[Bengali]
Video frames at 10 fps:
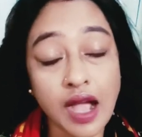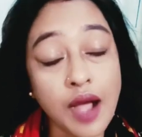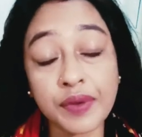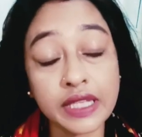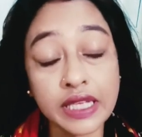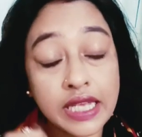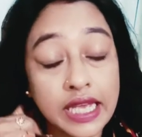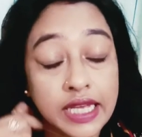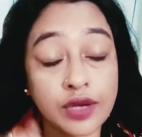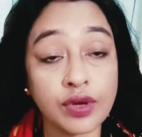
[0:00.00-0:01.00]
আপনাদের কি
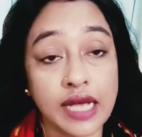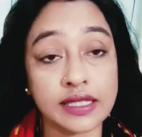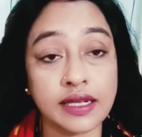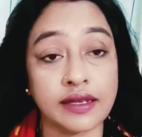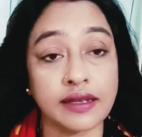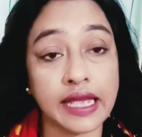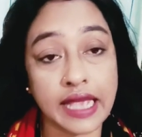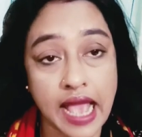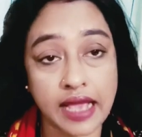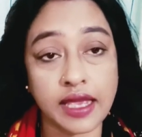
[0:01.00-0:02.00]
খেয়ে দিয়ে কোনো কাজ নেই এই
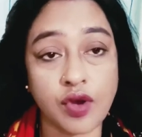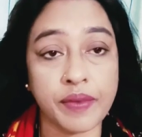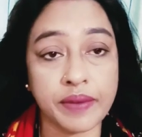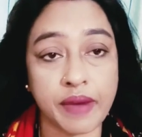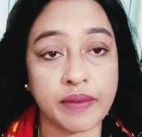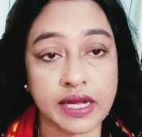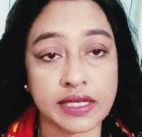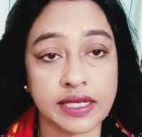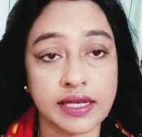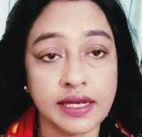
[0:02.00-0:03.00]
একই কমেন্ট বারবার
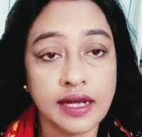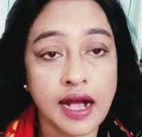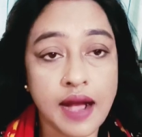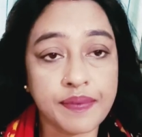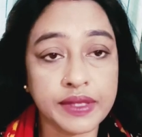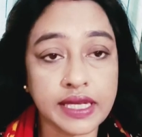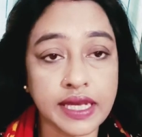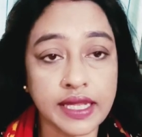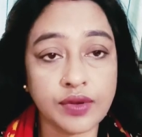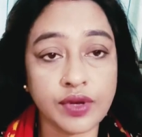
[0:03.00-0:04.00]
আসে আপনাদের
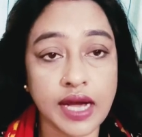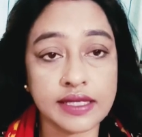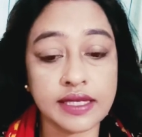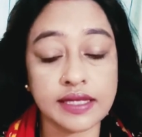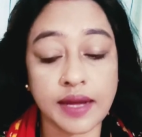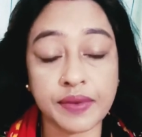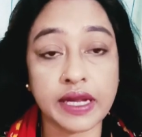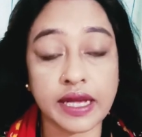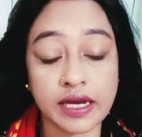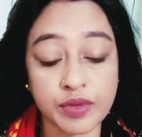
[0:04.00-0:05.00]
খেয়ে দিয়ে কোনো কাজ নেই যে আপনারা
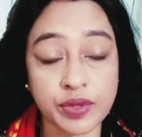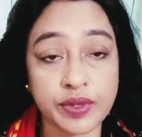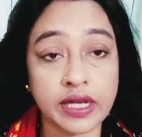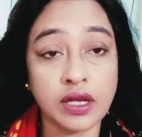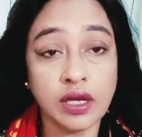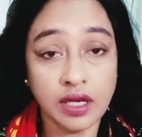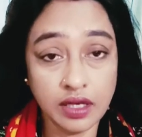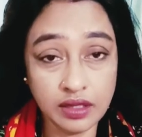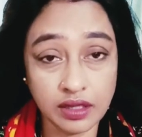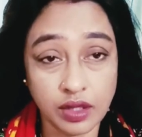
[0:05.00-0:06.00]
এখানে বসে বলে
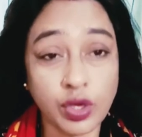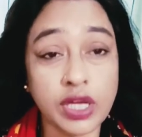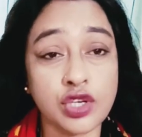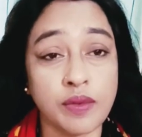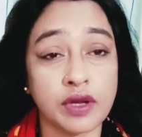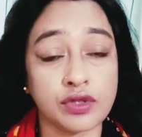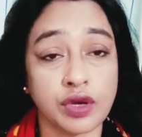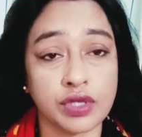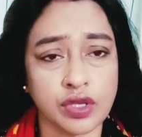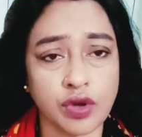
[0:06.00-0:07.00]
লোকের সমালোচনা
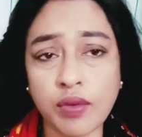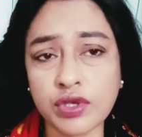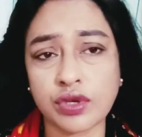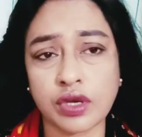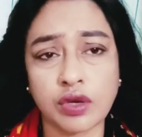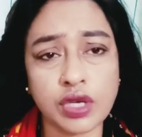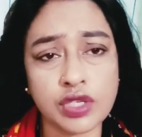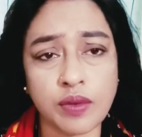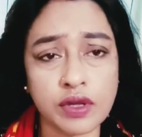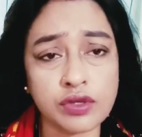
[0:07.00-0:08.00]
করছেন অবশ্যই লোকের
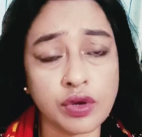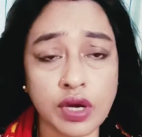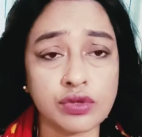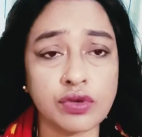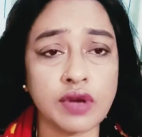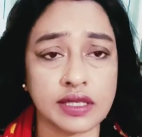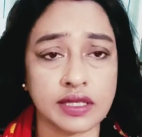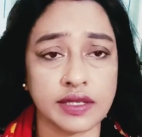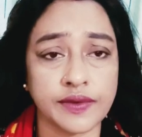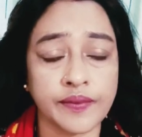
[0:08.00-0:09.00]
সমালোচনা করার জন্য
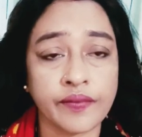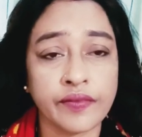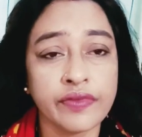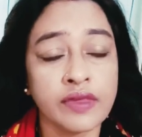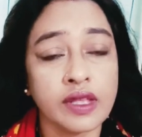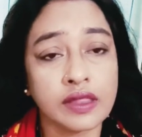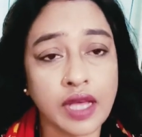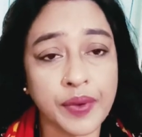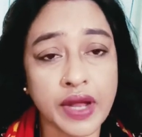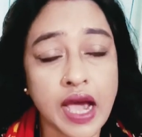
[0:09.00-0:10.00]
আসছি
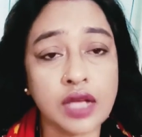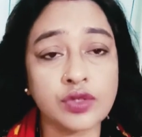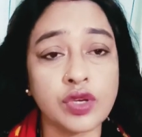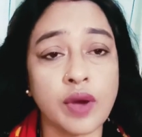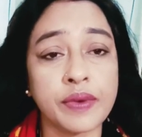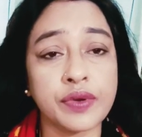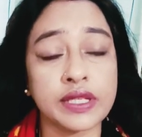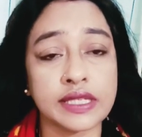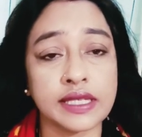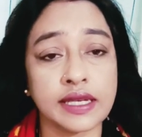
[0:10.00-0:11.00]
তারপরে একজনে কমেন্ট
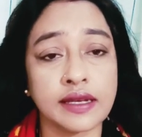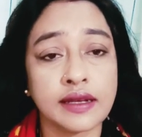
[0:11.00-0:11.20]
করেছে যে